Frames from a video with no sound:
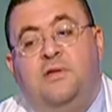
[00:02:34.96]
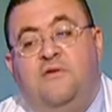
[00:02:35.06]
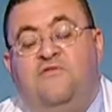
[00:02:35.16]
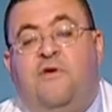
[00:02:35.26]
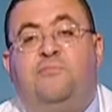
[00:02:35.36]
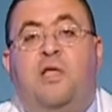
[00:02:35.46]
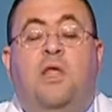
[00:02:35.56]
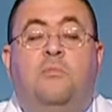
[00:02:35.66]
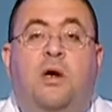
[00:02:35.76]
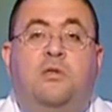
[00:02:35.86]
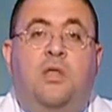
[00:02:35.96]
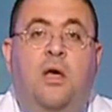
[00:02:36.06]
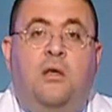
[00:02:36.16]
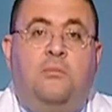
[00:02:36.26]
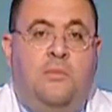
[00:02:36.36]
فابتدى
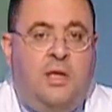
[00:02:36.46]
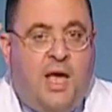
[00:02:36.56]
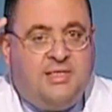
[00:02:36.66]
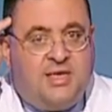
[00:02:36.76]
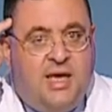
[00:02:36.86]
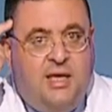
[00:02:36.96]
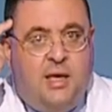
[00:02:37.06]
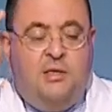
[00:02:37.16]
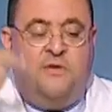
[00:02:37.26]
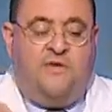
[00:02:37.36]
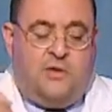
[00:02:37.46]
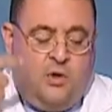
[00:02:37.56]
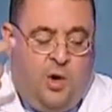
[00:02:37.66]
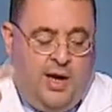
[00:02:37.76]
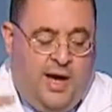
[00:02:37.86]
المرضى اذكياء
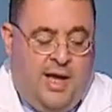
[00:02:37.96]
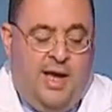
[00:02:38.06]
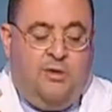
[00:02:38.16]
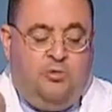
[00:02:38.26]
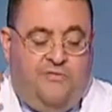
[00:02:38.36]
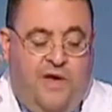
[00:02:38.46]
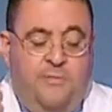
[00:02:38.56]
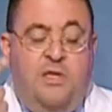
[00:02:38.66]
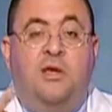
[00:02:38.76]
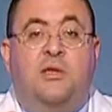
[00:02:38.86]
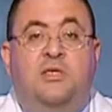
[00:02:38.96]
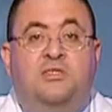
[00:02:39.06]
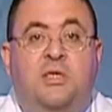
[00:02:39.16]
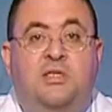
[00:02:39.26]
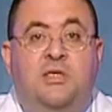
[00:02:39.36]
يتفرجوا على الحلقات وفاهمين
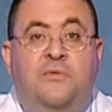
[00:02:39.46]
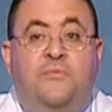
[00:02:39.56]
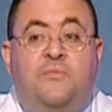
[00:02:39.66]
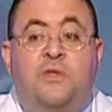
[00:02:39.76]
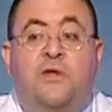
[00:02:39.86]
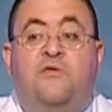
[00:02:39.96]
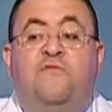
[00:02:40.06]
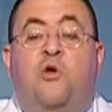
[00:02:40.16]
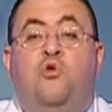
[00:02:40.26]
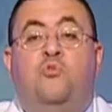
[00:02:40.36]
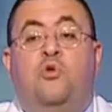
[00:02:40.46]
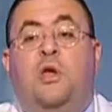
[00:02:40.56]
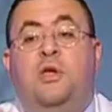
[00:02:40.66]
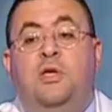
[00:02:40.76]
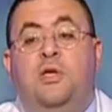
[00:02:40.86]
القصه دي فيقوموا
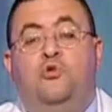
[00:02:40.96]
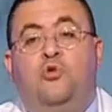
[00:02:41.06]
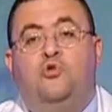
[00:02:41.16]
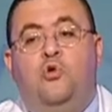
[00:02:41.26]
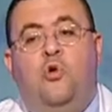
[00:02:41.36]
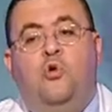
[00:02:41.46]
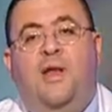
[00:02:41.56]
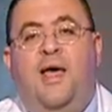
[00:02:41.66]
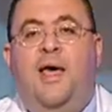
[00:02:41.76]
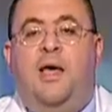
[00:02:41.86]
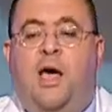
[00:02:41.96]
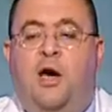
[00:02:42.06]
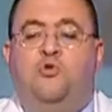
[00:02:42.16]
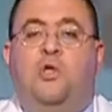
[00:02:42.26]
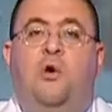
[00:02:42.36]
رايحين للدكتور يقول له لا انا
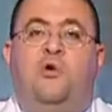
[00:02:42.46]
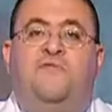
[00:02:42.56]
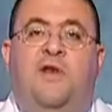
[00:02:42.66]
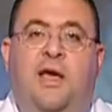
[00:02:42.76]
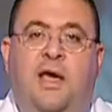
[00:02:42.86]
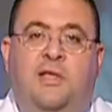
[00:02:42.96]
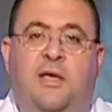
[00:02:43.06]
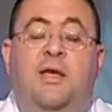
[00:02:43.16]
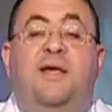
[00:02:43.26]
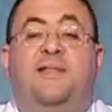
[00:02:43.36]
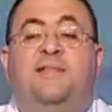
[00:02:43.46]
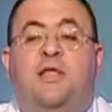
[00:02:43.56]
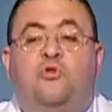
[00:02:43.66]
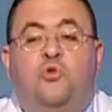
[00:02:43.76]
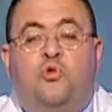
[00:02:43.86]
هاخد حقنه في العياده ده
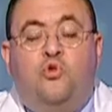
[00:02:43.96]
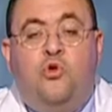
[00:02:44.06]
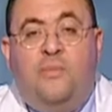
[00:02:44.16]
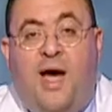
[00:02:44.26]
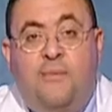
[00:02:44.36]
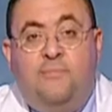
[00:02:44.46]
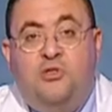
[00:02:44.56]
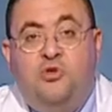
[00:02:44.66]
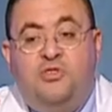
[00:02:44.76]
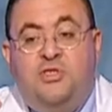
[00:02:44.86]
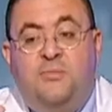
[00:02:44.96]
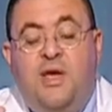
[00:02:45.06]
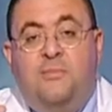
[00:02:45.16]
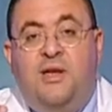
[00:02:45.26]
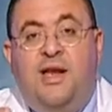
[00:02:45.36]
الدكتور محمد يسري
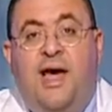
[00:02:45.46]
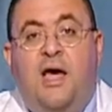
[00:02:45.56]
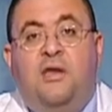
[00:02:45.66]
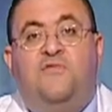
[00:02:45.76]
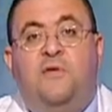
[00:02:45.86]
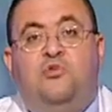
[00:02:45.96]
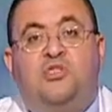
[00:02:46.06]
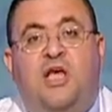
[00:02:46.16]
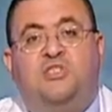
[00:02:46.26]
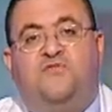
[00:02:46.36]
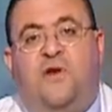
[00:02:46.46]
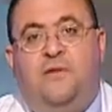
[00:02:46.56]
بيعمل الحقن في المستشفى